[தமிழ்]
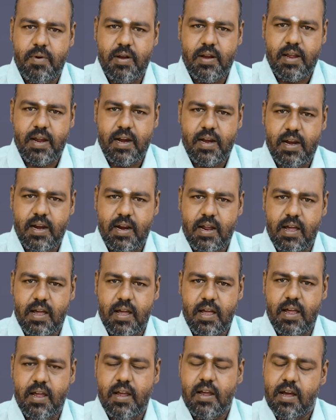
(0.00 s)
அப்படின்னு
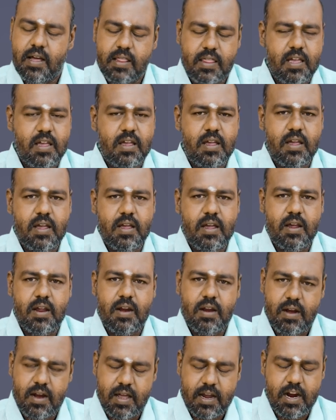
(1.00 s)
கேட்டிருக்காங்க அதே
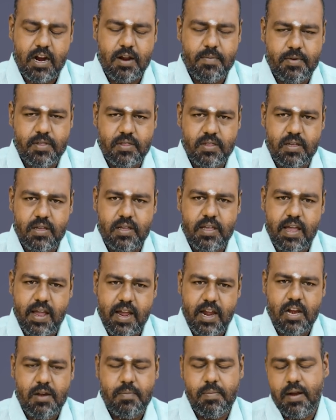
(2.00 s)
லக்கணம் வந்து
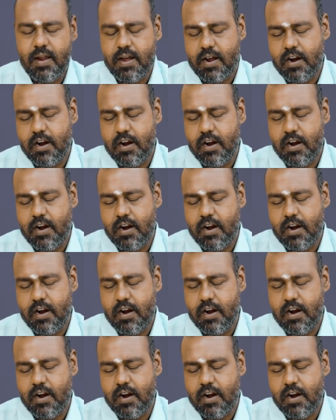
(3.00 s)
ஏஎல்பி